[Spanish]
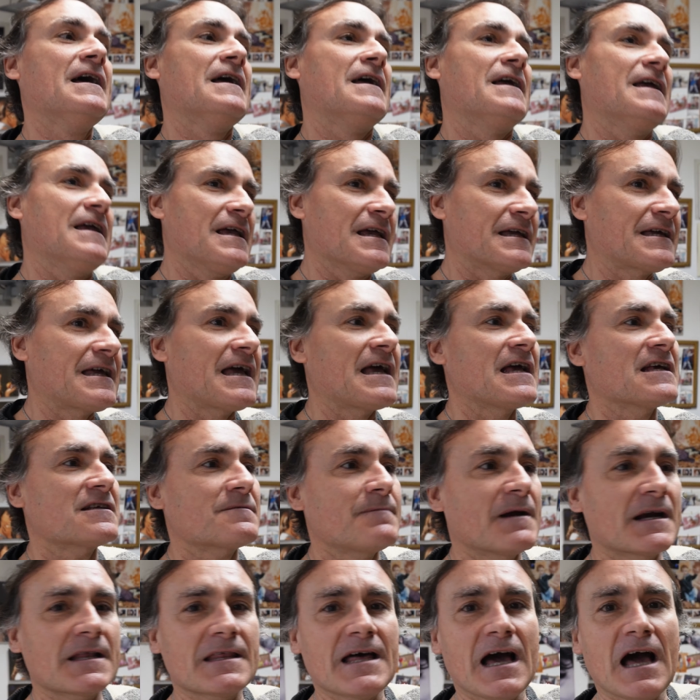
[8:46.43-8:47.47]
Y que es
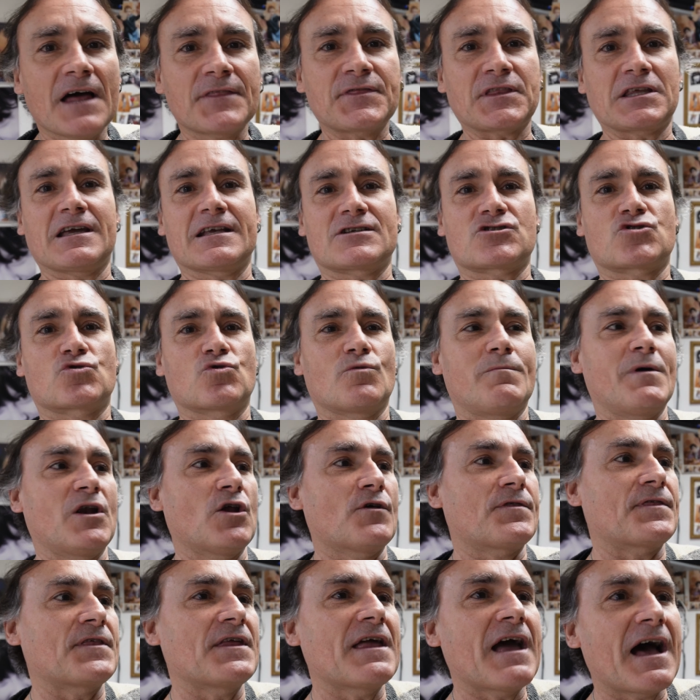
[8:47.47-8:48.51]
verdad que su
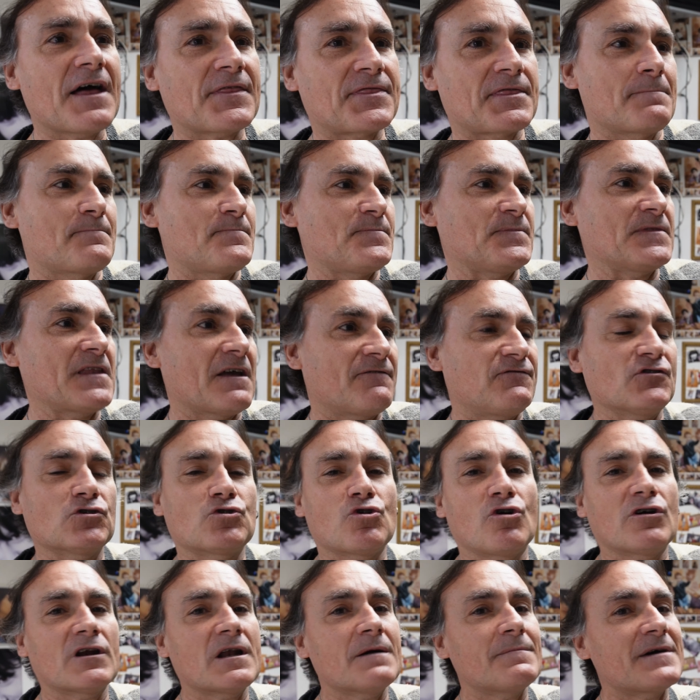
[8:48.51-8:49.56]
velocidad de
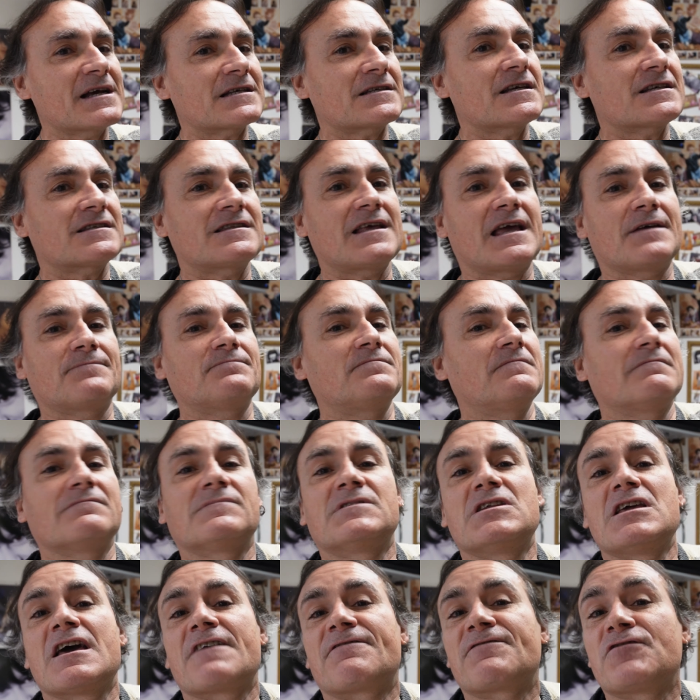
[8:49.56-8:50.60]
fotogramas es de
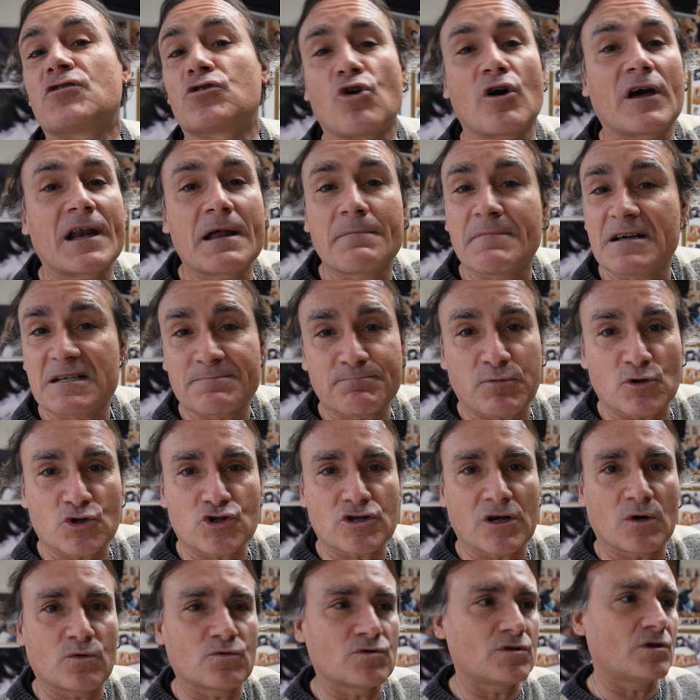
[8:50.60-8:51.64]
10 fotogramas por
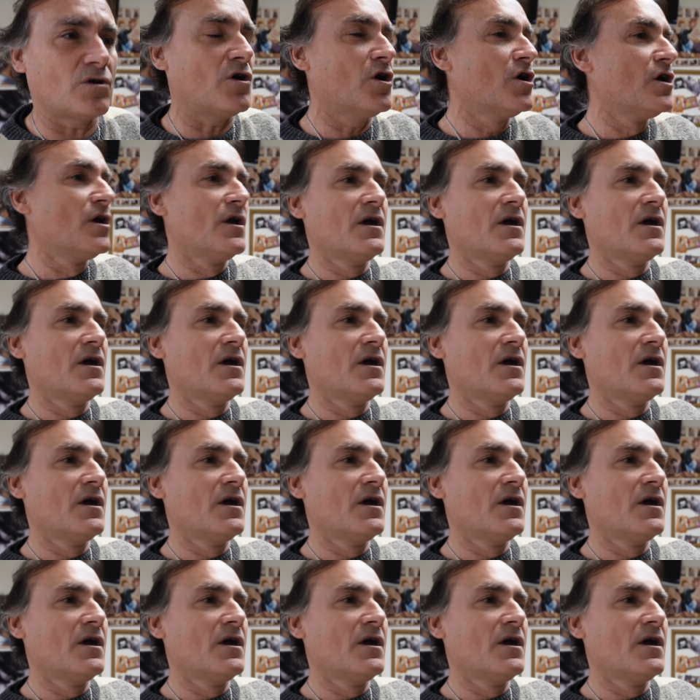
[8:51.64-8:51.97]
segundo.